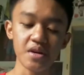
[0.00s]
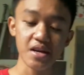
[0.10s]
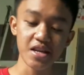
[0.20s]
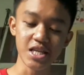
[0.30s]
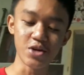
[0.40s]
pa
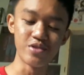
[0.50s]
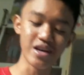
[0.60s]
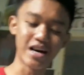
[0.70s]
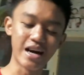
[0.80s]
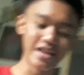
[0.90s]
lang yan, hindi ko
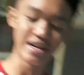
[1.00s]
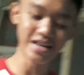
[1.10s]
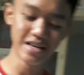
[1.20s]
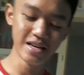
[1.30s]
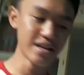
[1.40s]
na kaya.
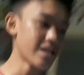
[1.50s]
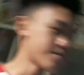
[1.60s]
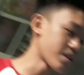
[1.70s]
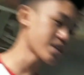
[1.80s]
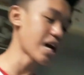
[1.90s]

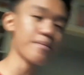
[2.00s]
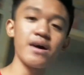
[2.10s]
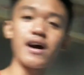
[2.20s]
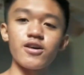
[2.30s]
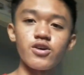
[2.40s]
Ba't nga
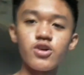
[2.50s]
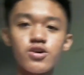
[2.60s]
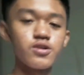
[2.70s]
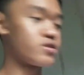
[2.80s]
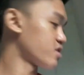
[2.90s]
ba
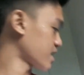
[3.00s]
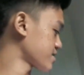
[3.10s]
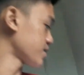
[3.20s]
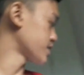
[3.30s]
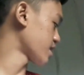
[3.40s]
ako
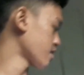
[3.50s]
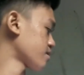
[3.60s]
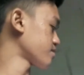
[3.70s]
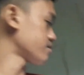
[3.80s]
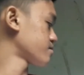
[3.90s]
at si Jen
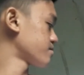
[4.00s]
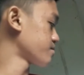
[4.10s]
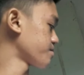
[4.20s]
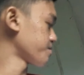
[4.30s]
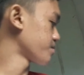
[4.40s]
ang
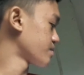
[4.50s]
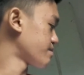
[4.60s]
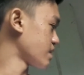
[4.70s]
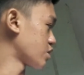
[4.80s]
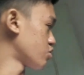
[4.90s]

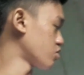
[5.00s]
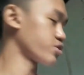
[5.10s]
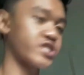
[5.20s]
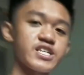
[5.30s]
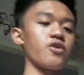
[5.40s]

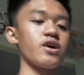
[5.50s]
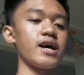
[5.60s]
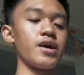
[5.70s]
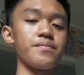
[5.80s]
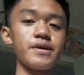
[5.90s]
mag-host? Ako
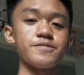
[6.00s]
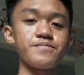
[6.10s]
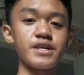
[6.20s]
nga yung Vice